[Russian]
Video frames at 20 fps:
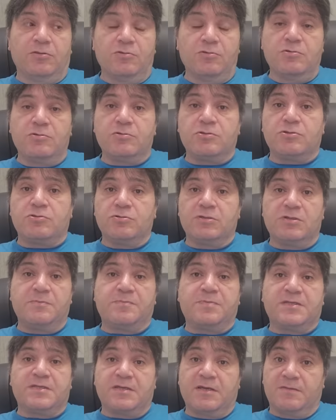Но,
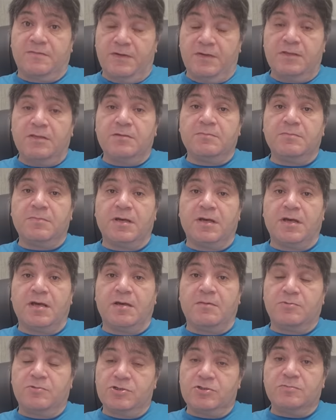судя по советам,
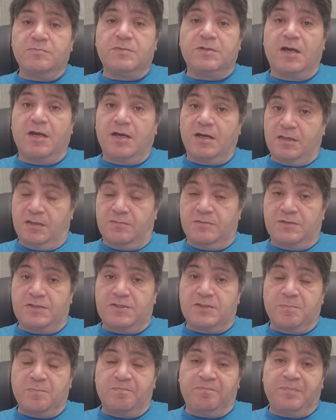а, можем
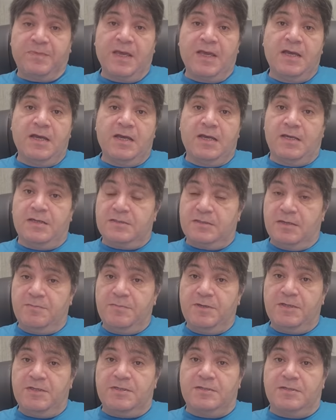догадываться.
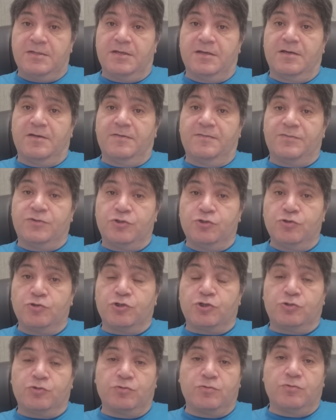Заметьте,
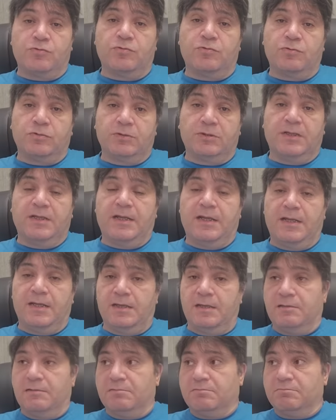все, что он
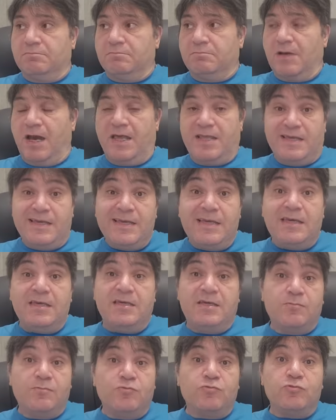или они
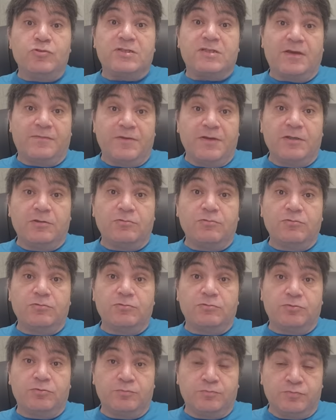ему
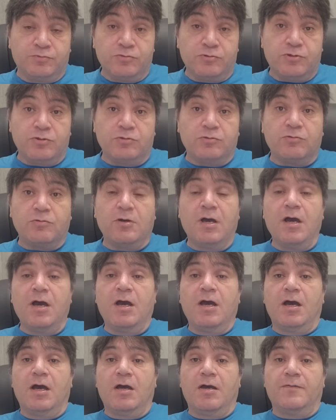советуют, Путину,
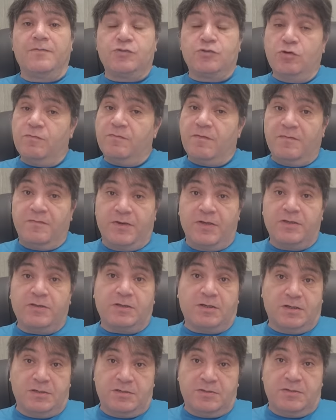а, все во
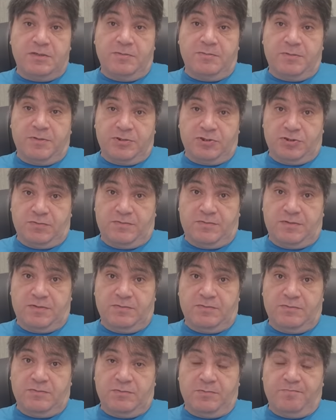вред России прежде
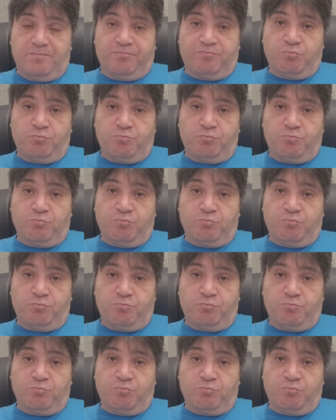всего.